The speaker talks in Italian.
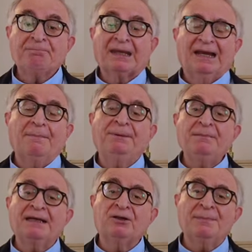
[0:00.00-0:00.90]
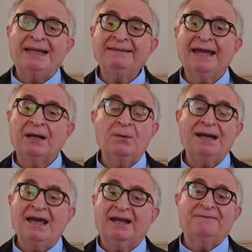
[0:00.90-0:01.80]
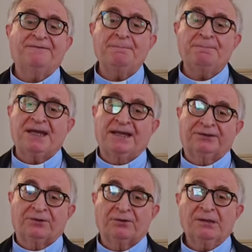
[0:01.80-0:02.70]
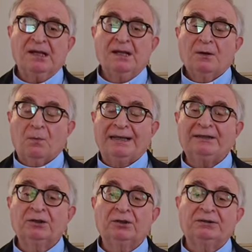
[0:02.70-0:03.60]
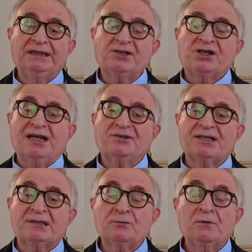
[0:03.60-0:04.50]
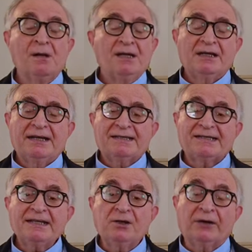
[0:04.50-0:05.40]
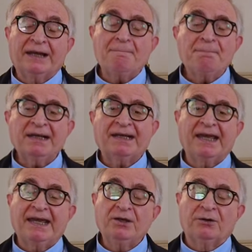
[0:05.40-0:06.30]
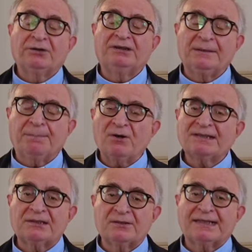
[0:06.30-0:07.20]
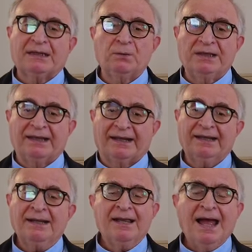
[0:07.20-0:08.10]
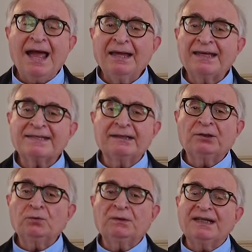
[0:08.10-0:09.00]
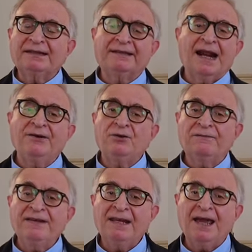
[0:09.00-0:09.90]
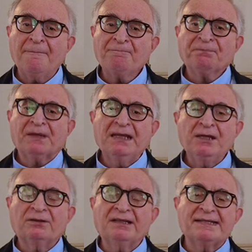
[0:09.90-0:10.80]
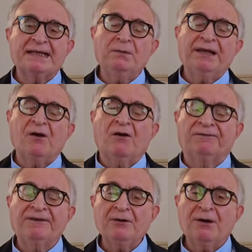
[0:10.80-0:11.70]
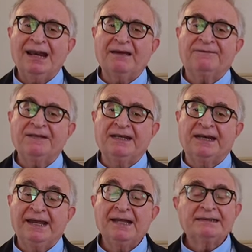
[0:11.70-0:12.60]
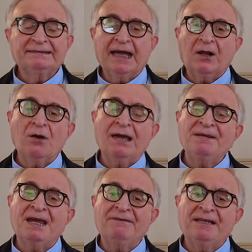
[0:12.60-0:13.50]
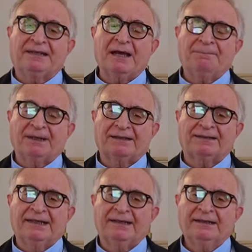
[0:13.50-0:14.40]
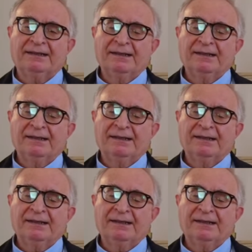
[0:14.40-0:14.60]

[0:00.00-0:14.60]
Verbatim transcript: La prima domanda è quella che fa Pietro, quando dice a Gesù Signore, perché io non ti posso seguire? Anche se tutti andranno via, io ti seguirò fino alla fine, darò la mia vita per te.